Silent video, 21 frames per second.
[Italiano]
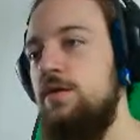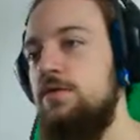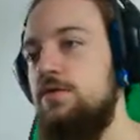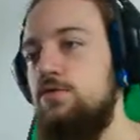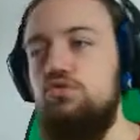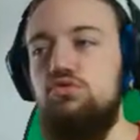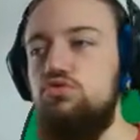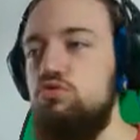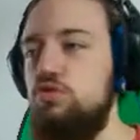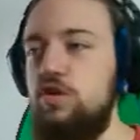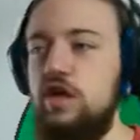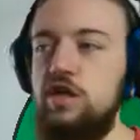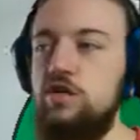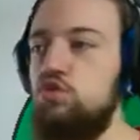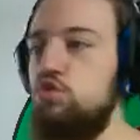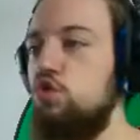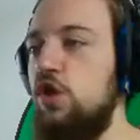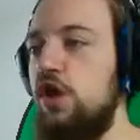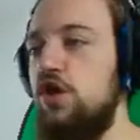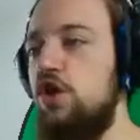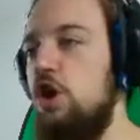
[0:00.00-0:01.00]
Sono successe
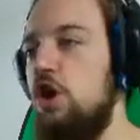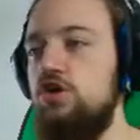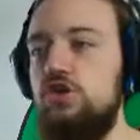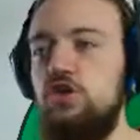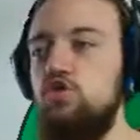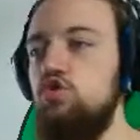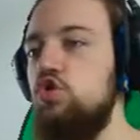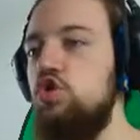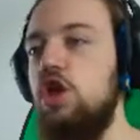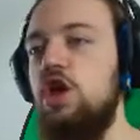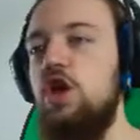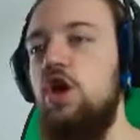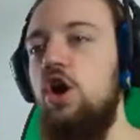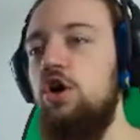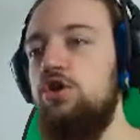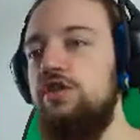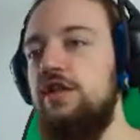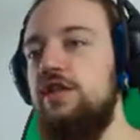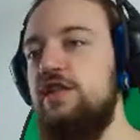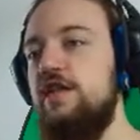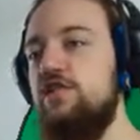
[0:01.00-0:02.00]
tutte cose, tutte
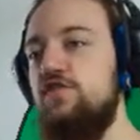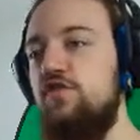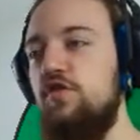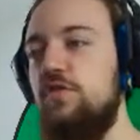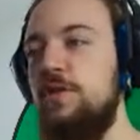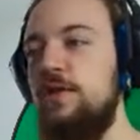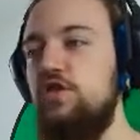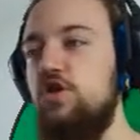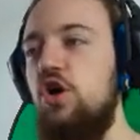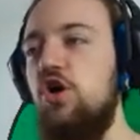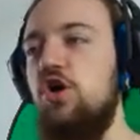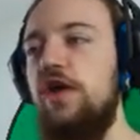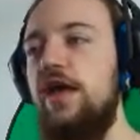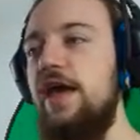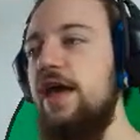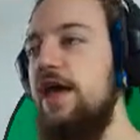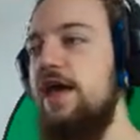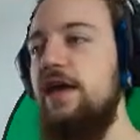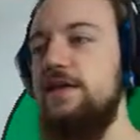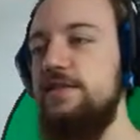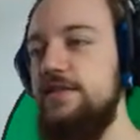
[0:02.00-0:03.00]
cose. Il
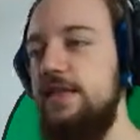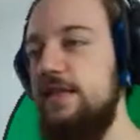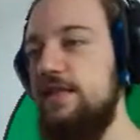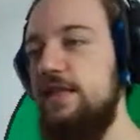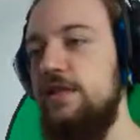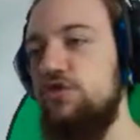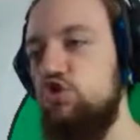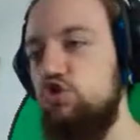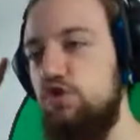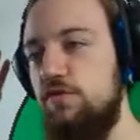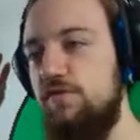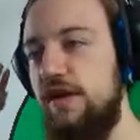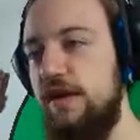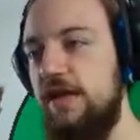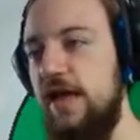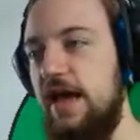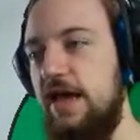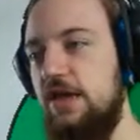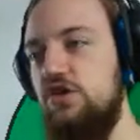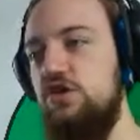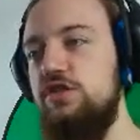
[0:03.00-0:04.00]
trasformatore si è andato in
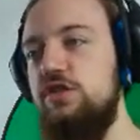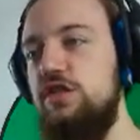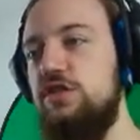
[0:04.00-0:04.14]
sovraccarico, Gli